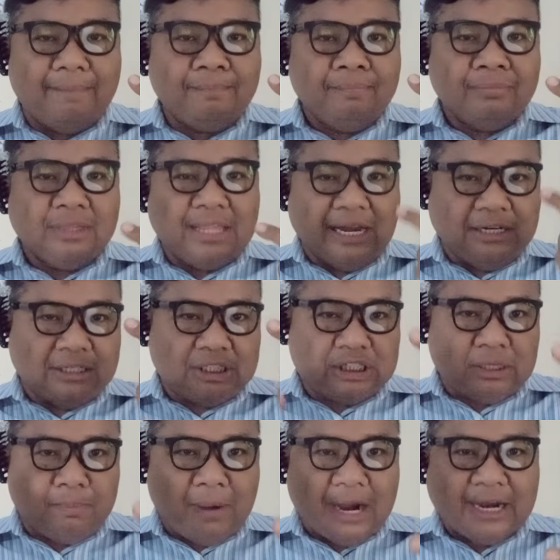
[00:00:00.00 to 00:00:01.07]
dan
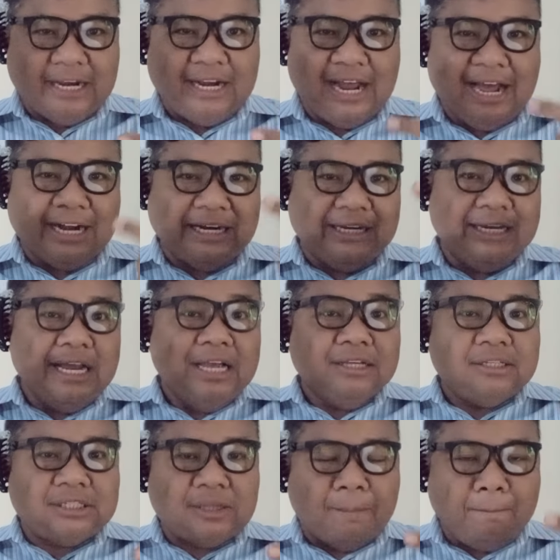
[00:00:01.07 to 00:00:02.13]
semakin hari
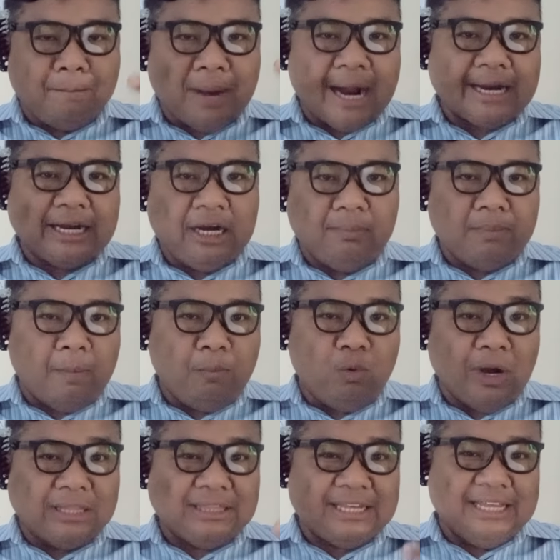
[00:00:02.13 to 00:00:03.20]
semakin membuat
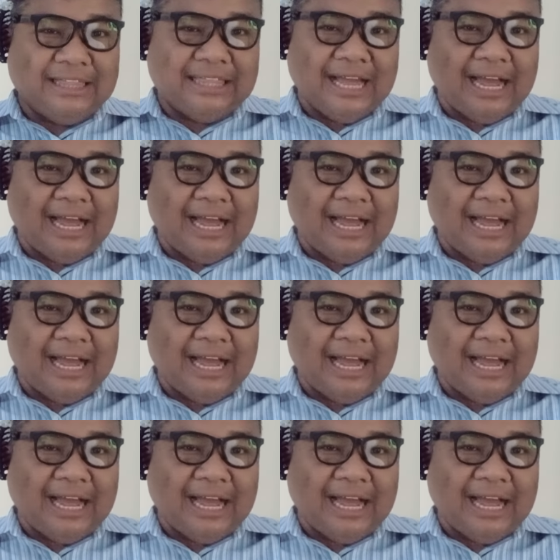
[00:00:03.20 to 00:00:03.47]
kita